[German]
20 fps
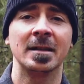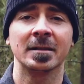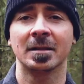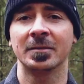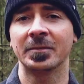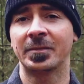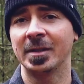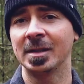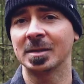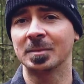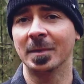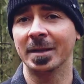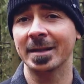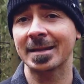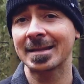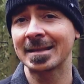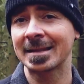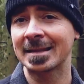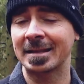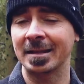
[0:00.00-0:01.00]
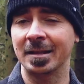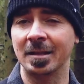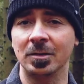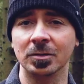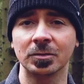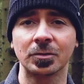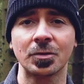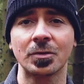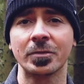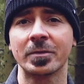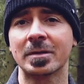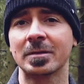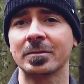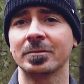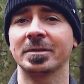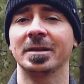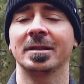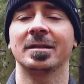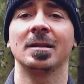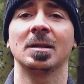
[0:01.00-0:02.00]
Dann fällt meistens der Autoschlüssel
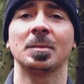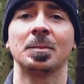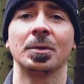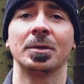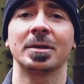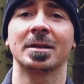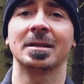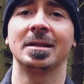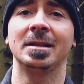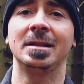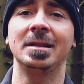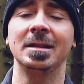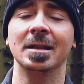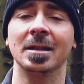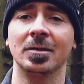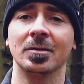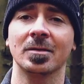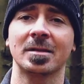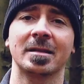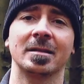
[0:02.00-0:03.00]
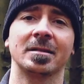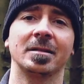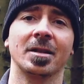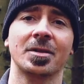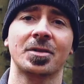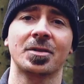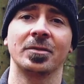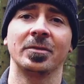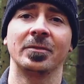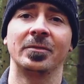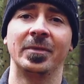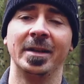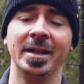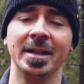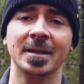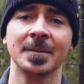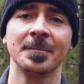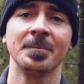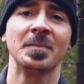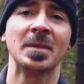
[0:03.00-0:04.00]
und der Geldbeutel hier aus der Tasche
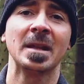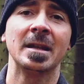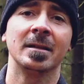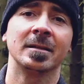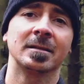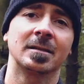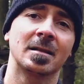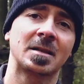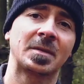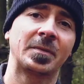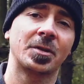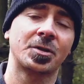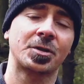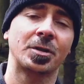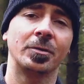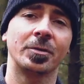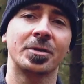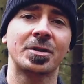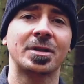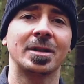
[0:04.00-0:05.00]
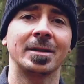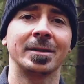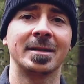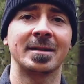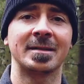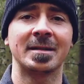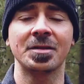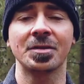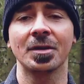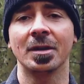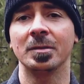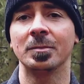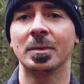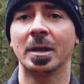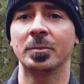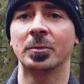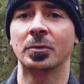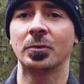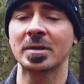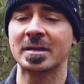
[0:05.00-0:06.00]
weg. Das verstaue ich dann sicher in
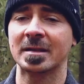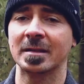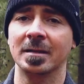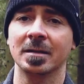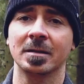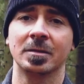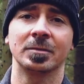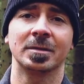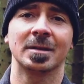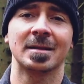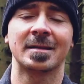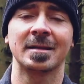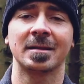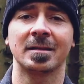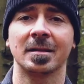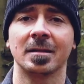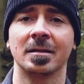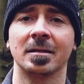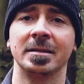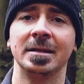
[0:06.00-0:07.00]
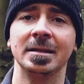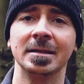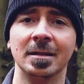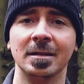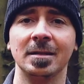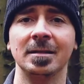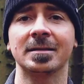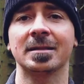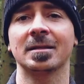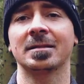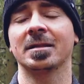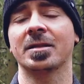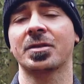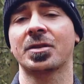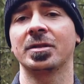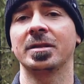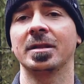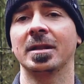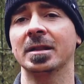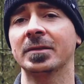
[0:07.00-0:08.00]
meinem Rucksack und dann sieht der Inhalt der
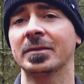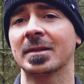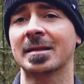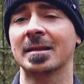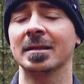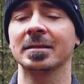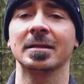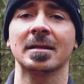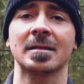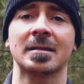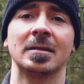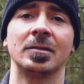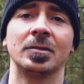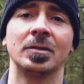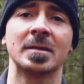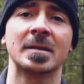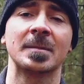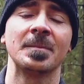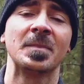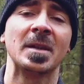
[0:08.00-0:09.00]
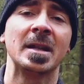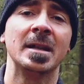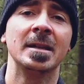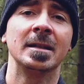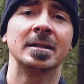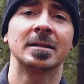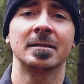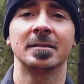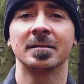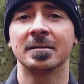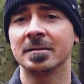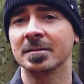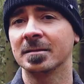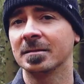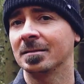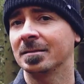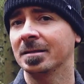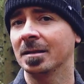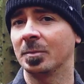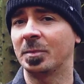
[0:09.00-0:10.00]
Tasche hier etwas anders aus. Dann
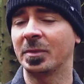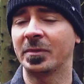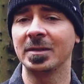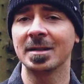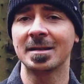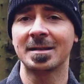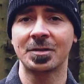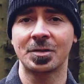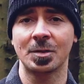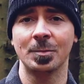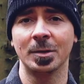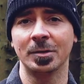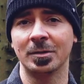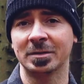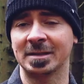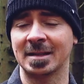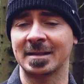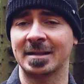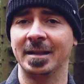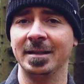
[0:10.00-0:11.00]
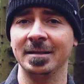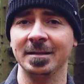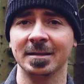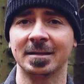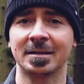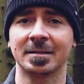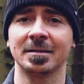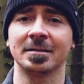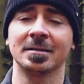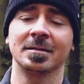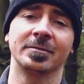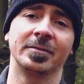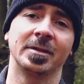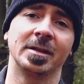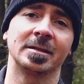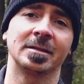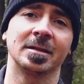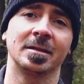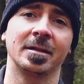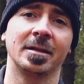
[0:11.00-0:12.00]
äh, ja, befindet sich immer noch das Handy drin,
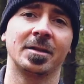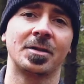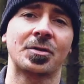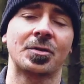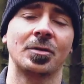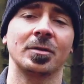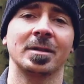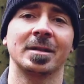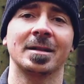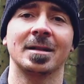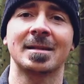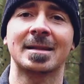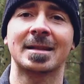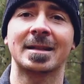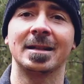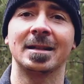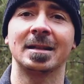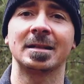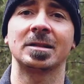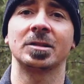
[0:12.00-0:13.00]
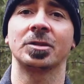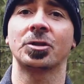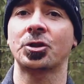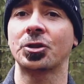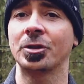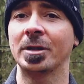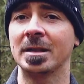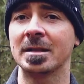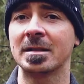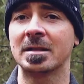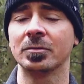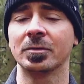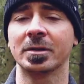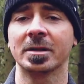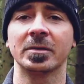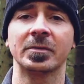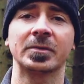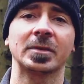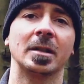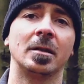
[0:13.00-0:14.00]
weil da hätte ich schon ganz gerne schnellen
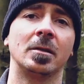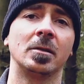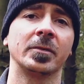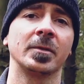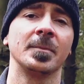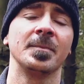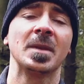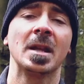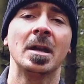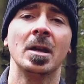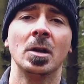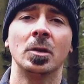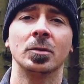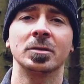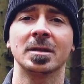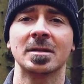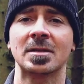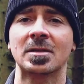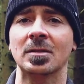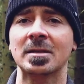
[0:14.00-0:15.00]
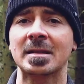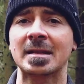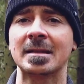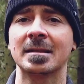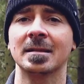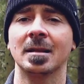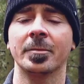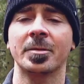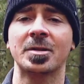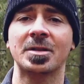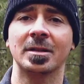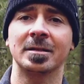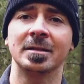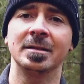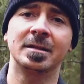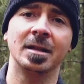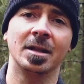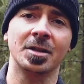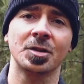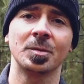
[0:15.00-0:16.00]
Zugriff drauf. Und ansonsten habe ich dann
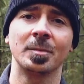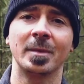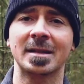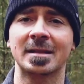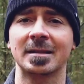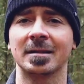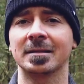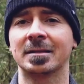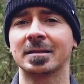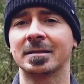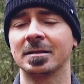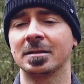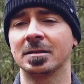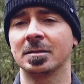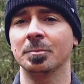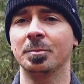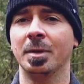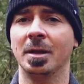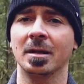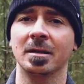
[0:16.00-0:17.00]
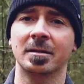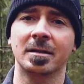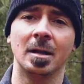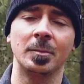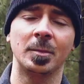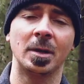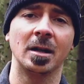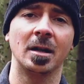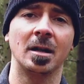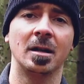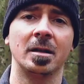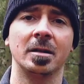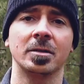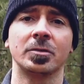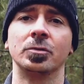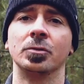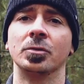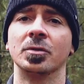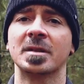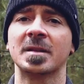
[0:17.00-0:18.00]
ein Taschenmesser drin, ein paar
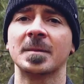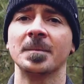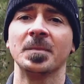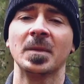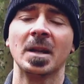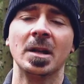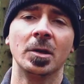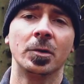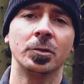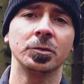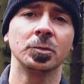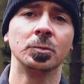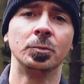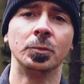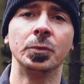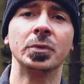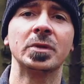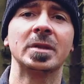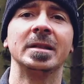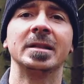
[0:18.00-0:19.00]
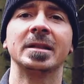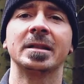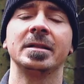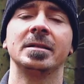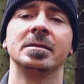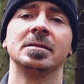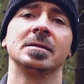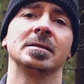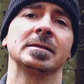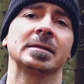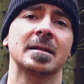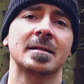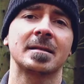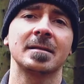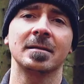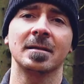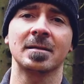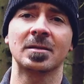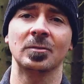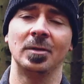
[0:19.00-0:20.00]
Kameraakkus und ein Müsli-Riegel. Das
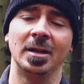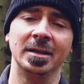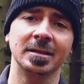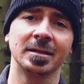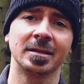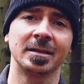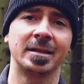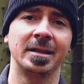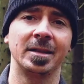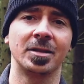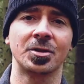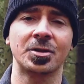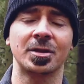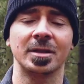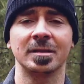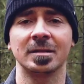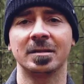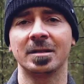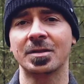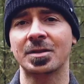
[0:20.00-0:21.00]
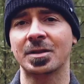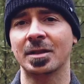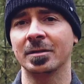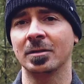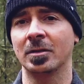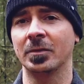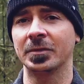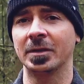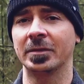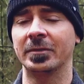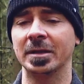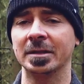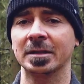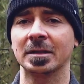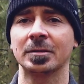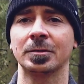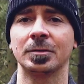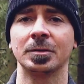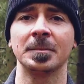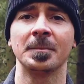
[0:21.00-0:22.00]
sind dann so andere Gegenstände, die ich dann auf einer
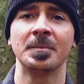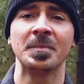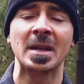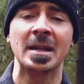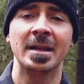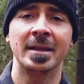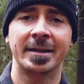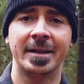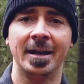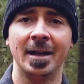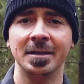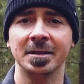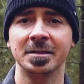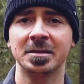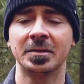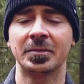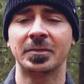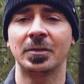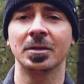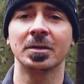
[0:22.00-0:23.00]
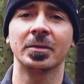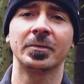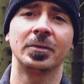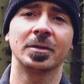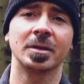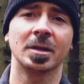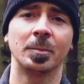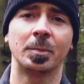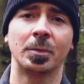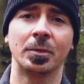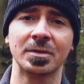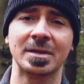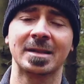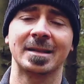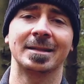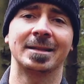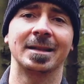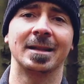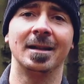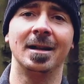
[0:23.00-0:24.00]
Wanderung gerne hier vorne vor der
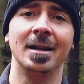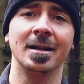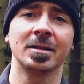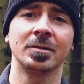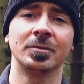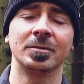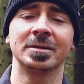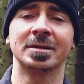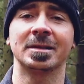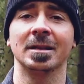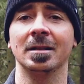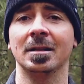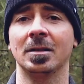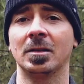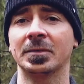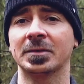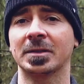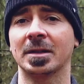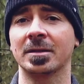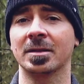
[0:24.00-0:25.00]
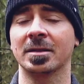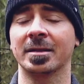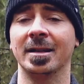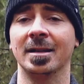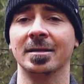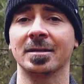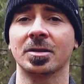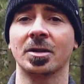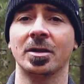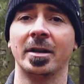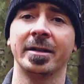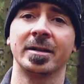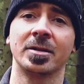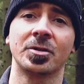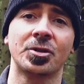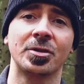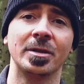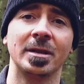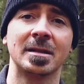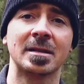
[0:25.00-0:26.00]
Brust trage und darauf dann gerne einen
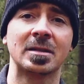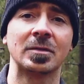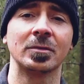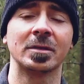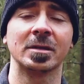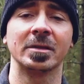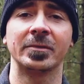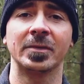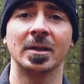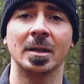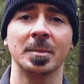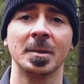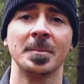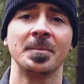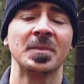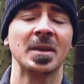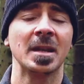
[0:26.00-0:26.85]
schnellen Zugriff habe.